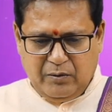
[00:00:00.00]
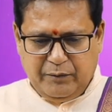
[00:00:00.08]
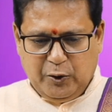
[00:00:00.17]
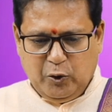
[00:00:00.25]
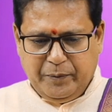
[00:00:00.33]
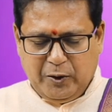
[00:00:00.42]

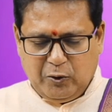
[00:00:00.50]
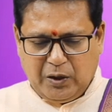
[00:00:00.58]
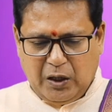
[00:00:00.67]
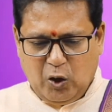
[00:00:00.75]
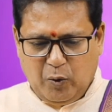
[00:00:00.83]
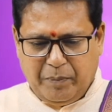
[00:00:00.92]
విందు
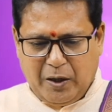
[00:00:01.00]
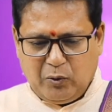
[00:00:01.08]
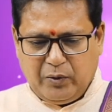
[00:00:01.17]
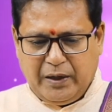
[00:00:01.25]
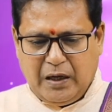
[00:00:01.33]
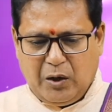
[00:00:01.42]
వినోదాల్లో
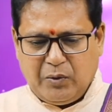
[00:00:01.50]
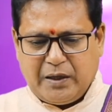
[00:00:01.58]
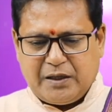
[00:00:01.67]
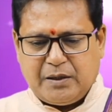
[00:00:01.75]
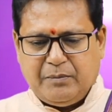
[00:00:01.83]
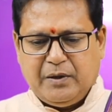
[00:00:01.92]
పాల్గొనే
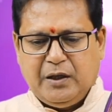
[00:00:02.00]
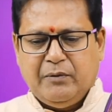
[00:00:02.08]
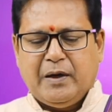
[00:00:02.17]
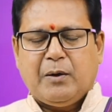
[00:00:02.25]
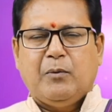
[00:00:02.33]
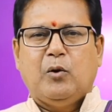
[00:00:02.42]
అవకాశం ఈ
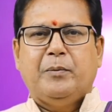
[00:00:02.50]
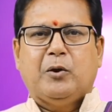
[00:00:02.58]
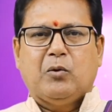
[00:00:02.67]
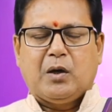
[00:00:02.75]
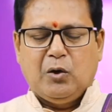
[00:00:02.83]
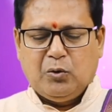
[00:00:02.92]
వారంలో
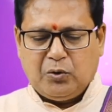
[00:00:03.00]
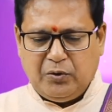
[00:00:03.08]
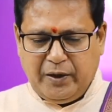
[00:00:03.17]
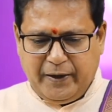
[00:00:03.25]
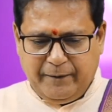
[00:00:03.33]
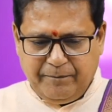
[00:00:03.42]
మీకు
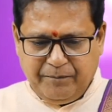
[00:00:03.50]
కలుగుతుంది